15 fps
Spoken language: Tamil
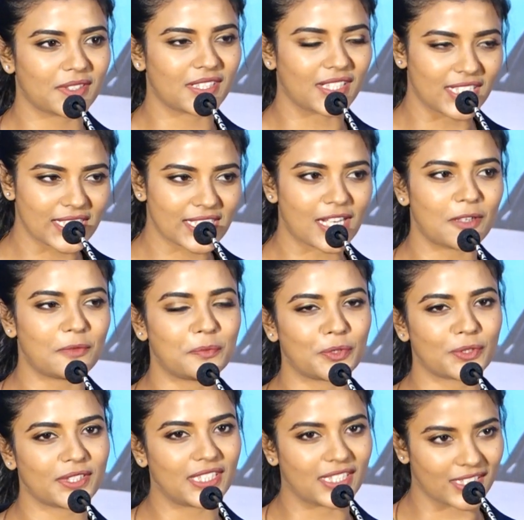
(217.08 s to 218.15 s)
ரிலீஸ்
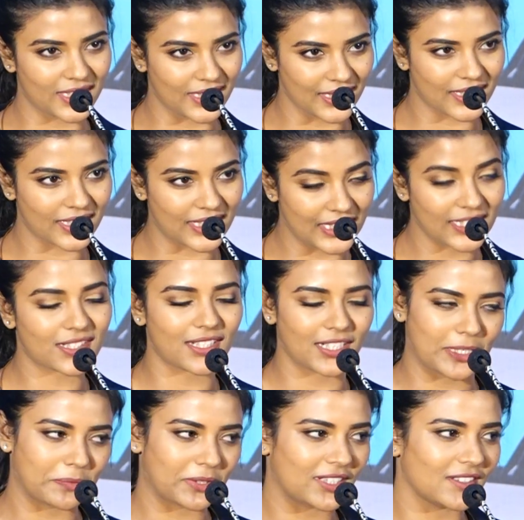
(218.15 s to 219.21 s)
ஆகும்போது நீங்கள் தியே தியேட்டரில்
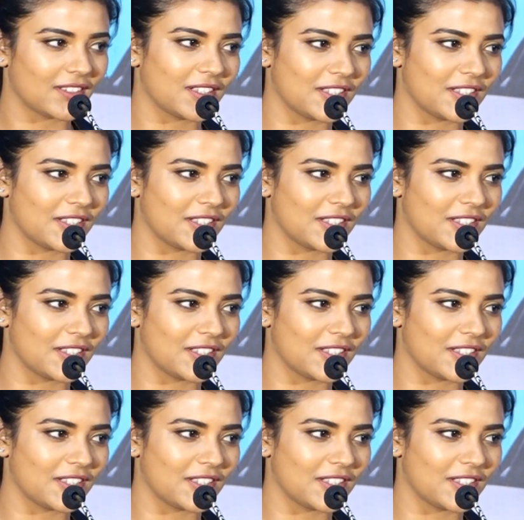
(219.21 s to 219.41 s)
ஐ மீன்